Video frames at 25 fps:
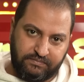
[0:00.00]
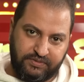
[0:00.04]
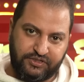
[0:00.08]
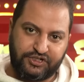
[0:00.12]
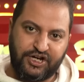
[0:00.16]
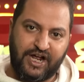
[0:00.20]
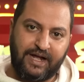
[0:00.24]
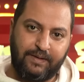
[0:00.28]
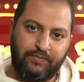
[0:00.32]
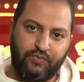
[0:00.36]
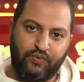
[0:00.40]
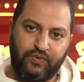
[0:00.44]

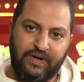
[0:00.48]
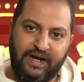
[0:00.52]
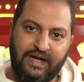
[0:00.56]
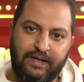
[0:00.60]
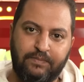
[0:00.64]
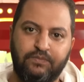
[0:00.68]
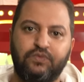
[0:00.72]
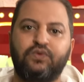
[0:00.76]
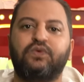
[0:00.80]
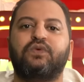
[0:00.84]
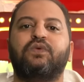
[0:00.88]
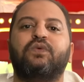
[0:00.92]
بشحمه
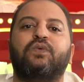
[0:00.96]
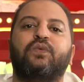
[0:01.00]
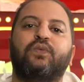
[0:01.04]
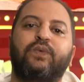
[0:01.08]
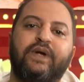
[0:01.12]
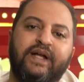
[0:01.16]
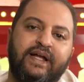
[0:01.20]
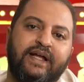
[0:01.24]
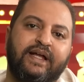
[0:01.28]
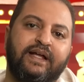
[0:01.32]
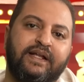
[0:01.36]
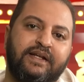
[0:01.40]
ولحمه
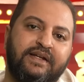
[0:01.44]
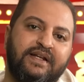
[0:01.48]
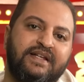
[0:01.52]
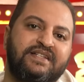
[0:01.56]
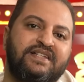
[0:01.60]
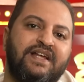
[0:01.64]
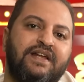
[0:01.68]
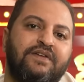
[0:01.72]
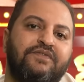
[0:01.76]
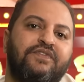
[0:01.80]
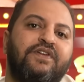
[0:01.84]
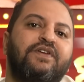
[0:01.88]

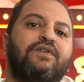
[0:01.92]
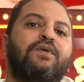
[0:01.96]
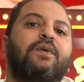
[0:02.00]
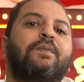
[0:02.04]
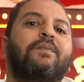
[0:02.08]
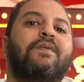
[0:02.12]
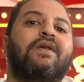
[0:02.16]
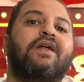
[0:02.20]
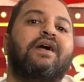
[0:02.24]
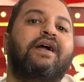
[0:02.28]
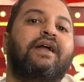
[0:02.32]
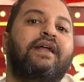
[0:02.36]
والناس عارفين ان
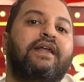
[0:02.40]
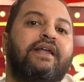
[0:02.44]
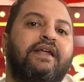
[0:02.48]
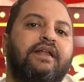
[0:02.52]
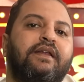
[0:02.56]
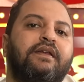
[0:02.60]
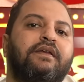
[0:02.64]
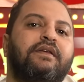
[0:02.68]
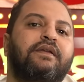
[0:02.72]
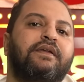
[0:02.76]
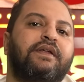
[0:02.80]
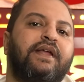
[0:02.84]
هم
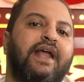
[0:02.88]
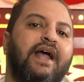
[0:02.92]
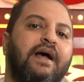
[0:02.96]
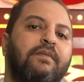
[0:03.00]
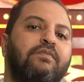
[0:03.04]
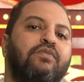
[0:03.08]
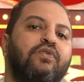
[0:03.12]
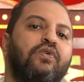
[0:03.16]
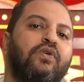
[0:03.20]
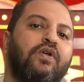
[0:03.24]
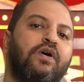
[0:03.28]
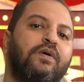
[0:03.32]
رايحين
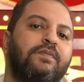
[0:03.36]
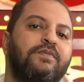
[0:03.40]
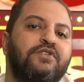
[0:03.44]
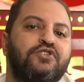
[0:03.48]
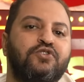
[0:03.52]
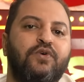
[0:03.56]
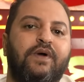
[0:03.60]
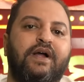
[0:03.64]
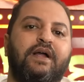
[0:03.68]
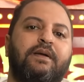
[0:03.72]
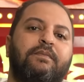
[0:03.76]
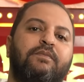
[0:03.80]
يقابلوا
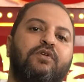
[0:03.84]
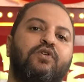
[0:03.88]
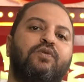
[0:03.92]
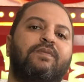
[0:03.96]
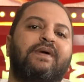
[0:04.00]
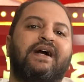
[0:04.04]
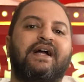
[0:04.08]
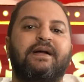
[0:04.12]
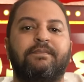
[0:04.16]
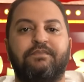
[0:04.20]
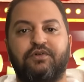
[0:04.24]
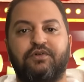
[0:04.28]
رامز وهيعملوا معاه